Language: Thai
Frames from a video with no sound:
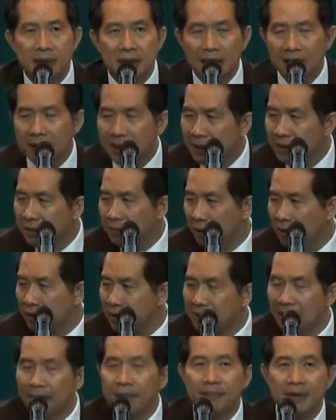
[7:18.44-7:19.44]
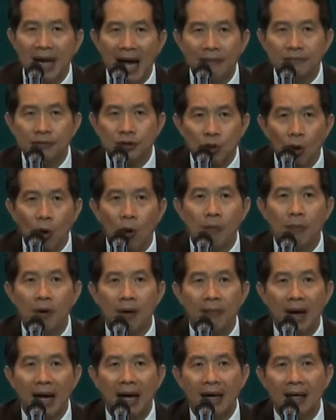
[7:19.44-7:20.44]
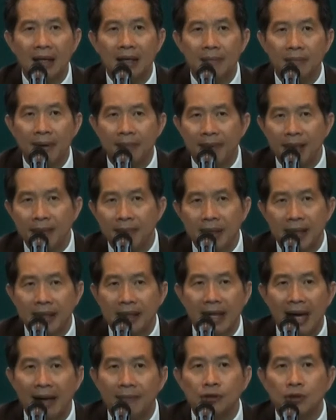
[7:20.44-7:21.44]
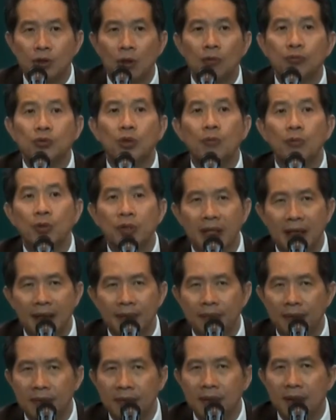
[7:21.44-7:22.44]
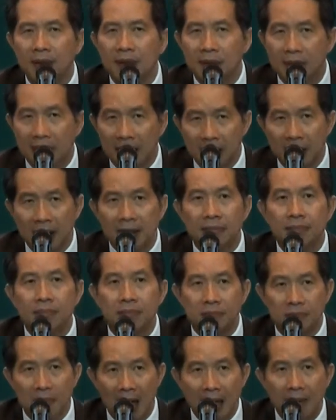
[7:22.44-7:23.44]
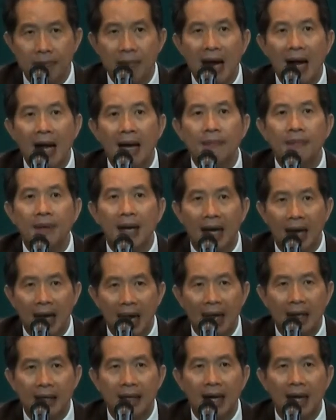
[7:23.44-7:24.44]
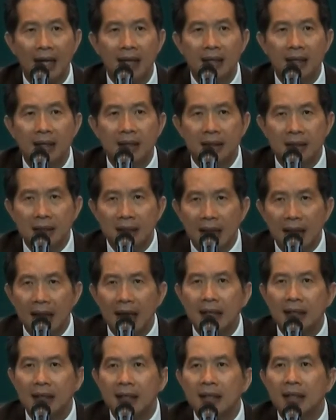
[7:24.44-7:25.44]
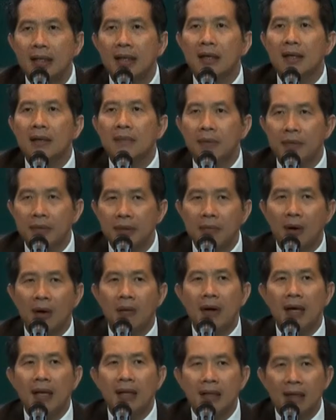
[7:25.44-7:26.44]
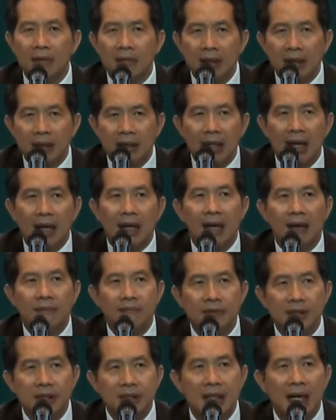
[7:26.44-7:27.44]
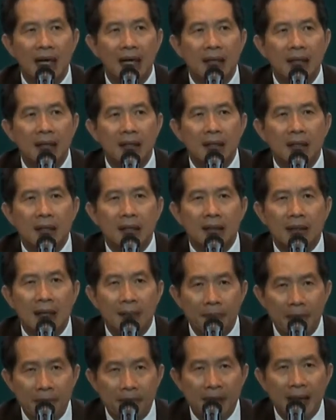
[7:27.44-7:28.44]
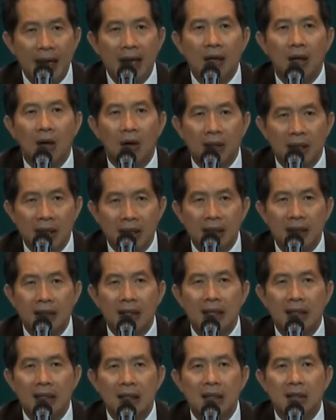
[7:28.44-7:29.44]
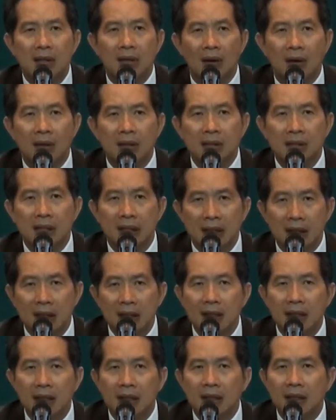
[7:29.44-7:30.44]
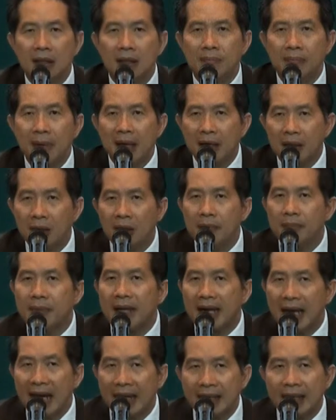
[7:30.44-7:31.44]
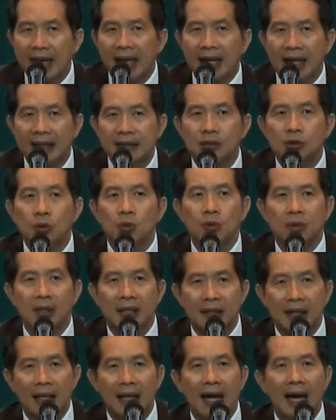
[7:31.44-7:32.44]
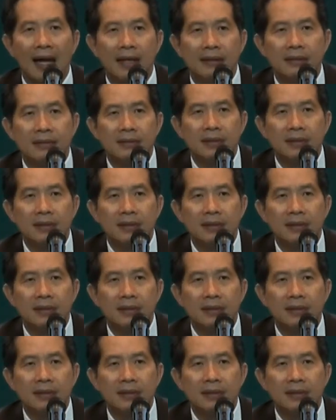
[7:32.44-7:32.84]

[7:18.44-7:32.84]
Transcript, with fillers: ถ้าท่านทำน้ำโสมออกมาเออมันไม่มีน้ำโสมสมมุตินะผมท่าน ก็วางมาร์กอัพราคาได้ คืออะไรที่ผมยังมองว่า นวัตกรรมวิจัย ถ้าเป็นไปได้ลองคิดในเรื่องของสิ่งที่ไม่ค่อยมีการแข่งขันสูงในตลาด